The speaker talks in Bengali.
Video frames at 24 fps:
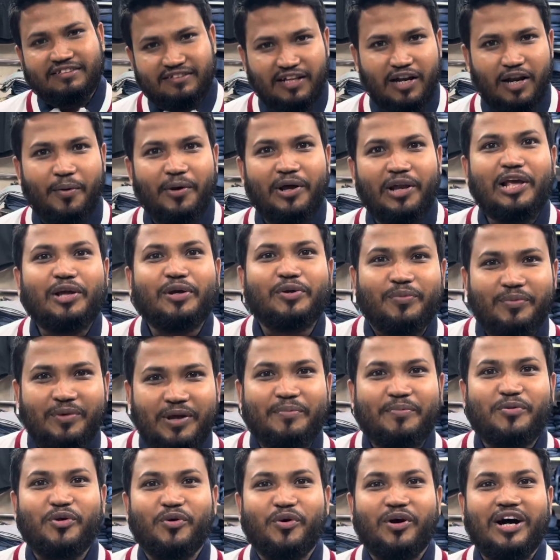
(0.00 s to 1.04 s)
আসসালামু আলাইকুম
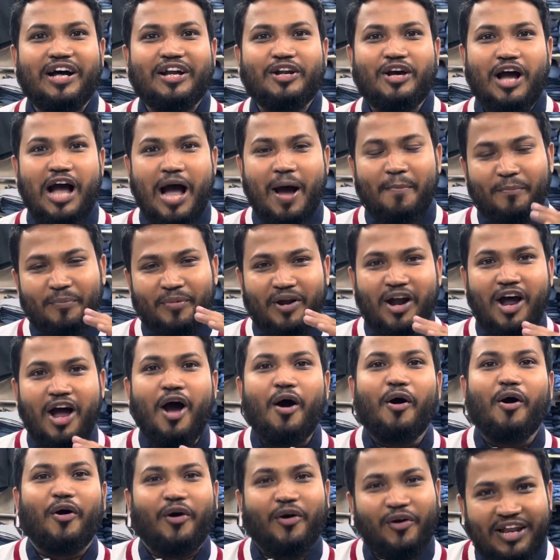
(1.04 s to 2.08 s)
এভরিওয়ান আপনারা
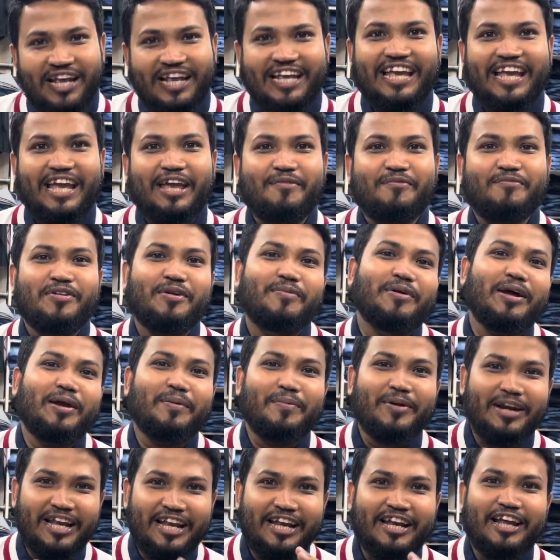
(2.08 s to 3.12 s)
অনেকে
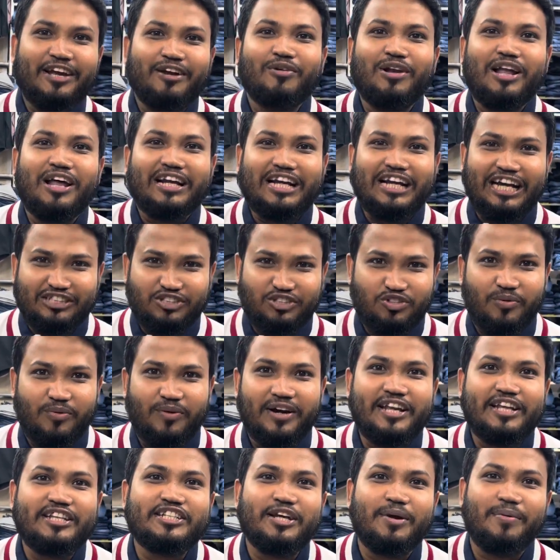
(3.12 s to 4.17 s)
বিডি রেগুলার কাস্টমার
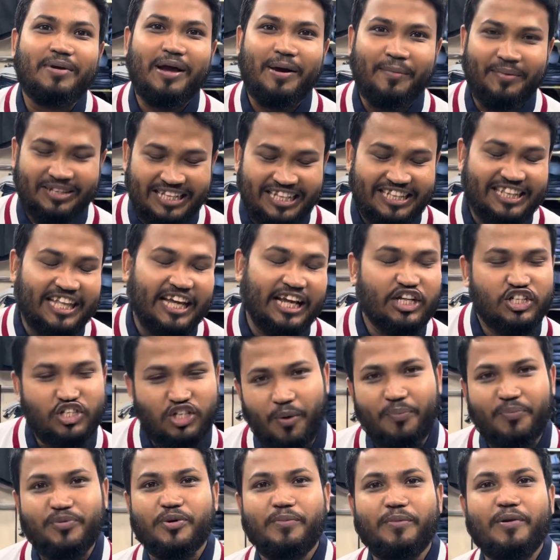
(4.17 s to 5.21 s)
হিসেবে আমাদের থেকে
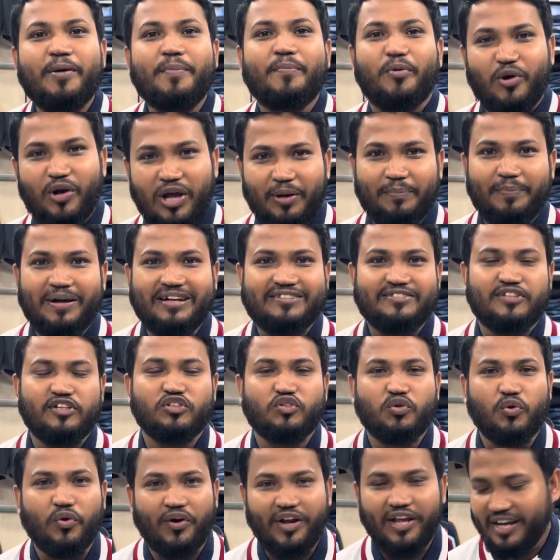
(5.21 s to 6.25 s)
সবসময় প্রোডাক্ট পারচেস
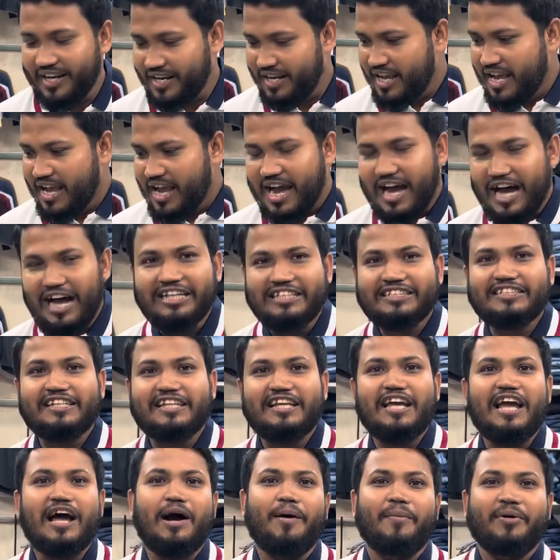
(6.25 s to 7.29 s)
করেন
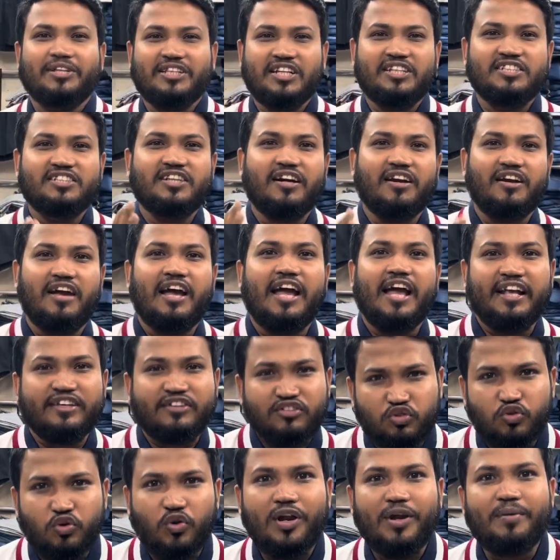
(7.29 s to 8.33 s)
আজকে আমাদের যারা
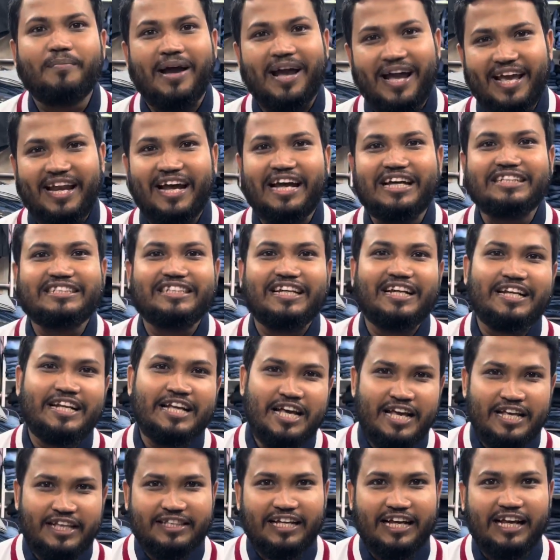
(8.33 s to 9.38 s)
স্টুডেন্ট ভাইরা আছেন
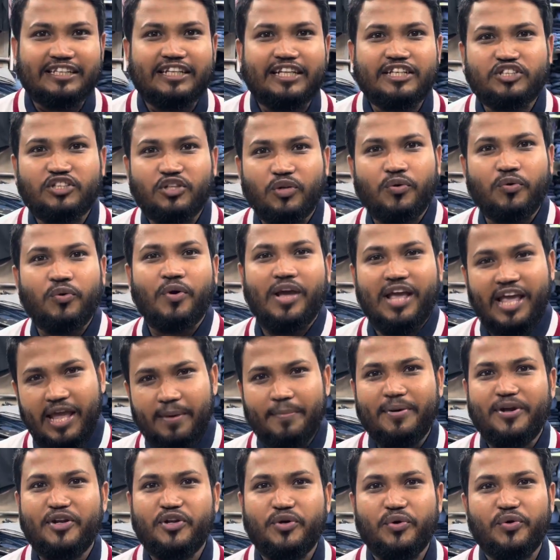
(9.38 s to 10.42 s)
তাদের জন্য এই
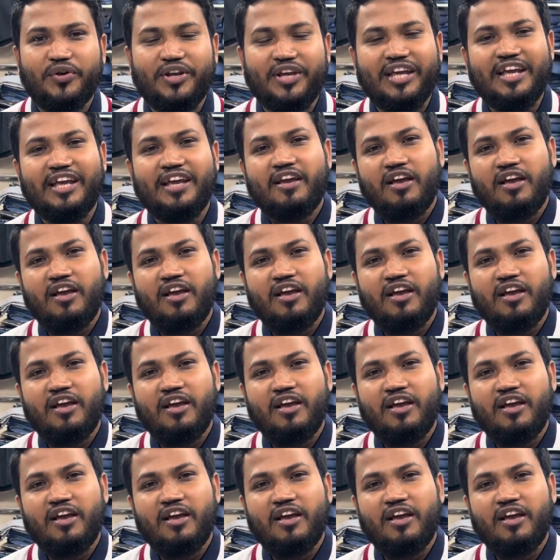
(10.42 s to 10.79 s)
ভিডিওটি